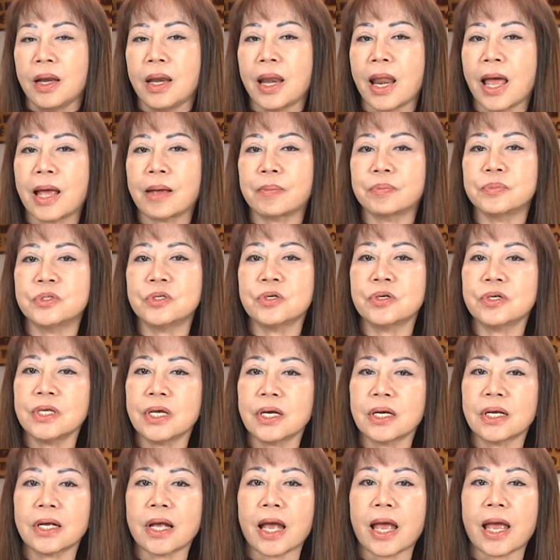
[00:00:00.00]
làm cho
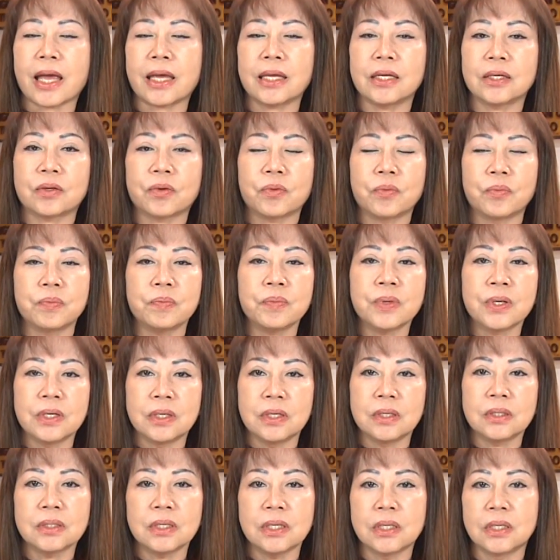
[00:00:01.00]
dân cài cũng
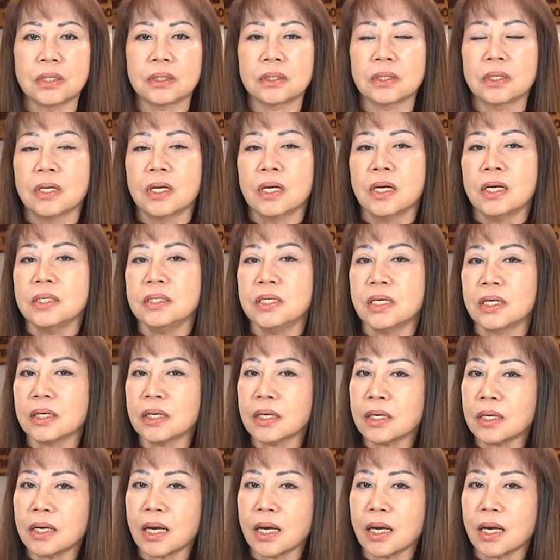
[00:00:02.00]
hưởng được những